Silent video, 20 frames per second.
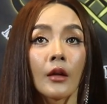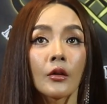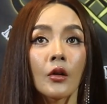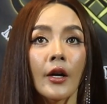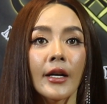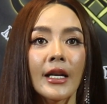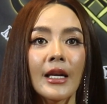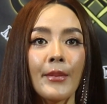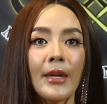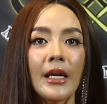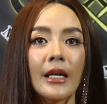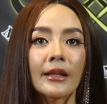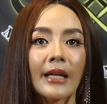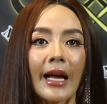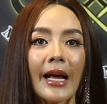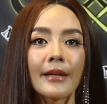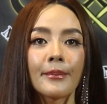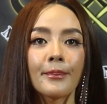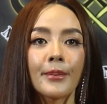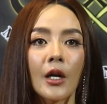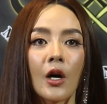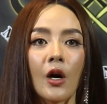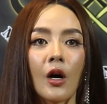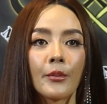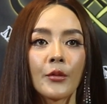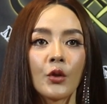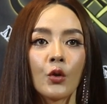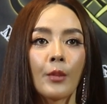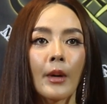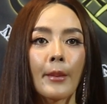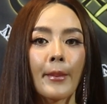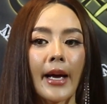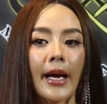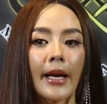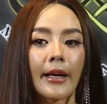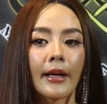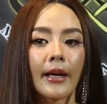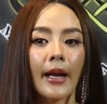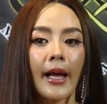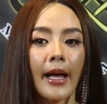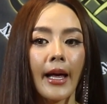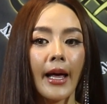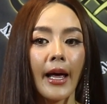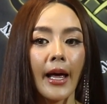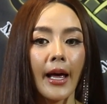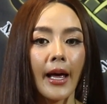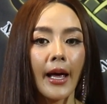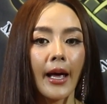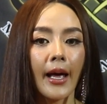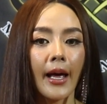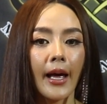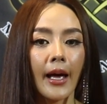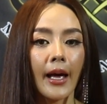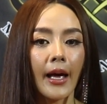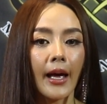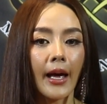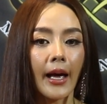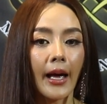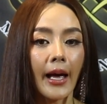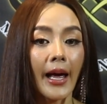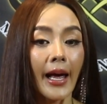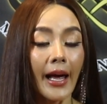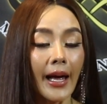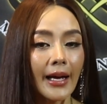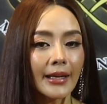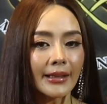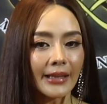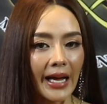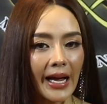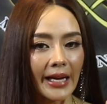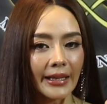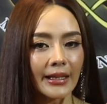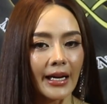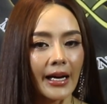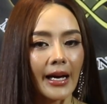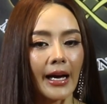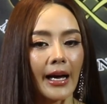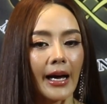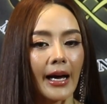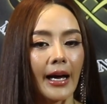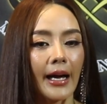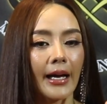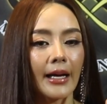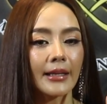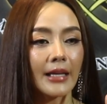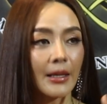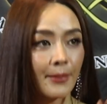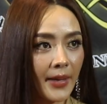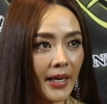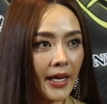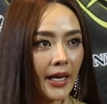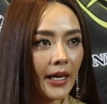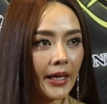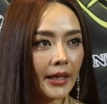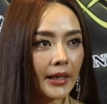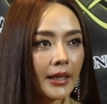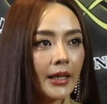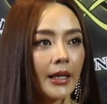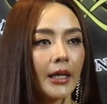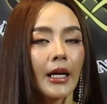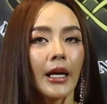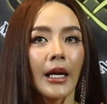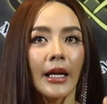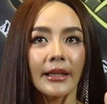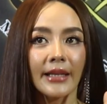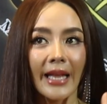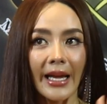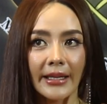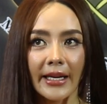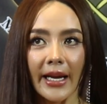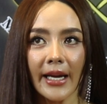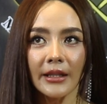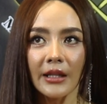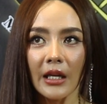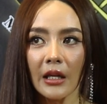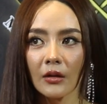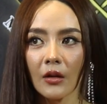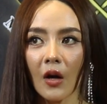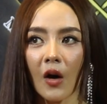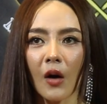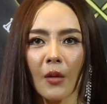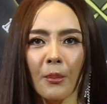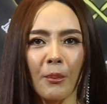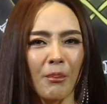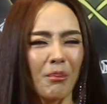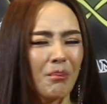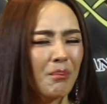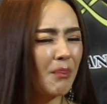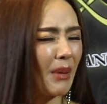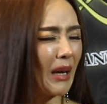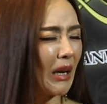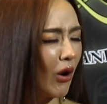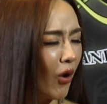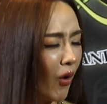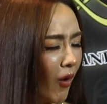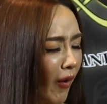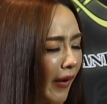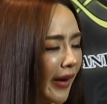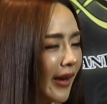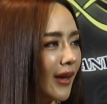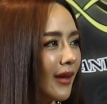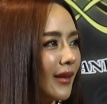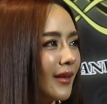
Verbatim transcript: ตอนนี้มีร้านปลอมอยู่ประมาณ5 5ร้านค้าในเพจแต่ในทิกตอกเป็นร้อย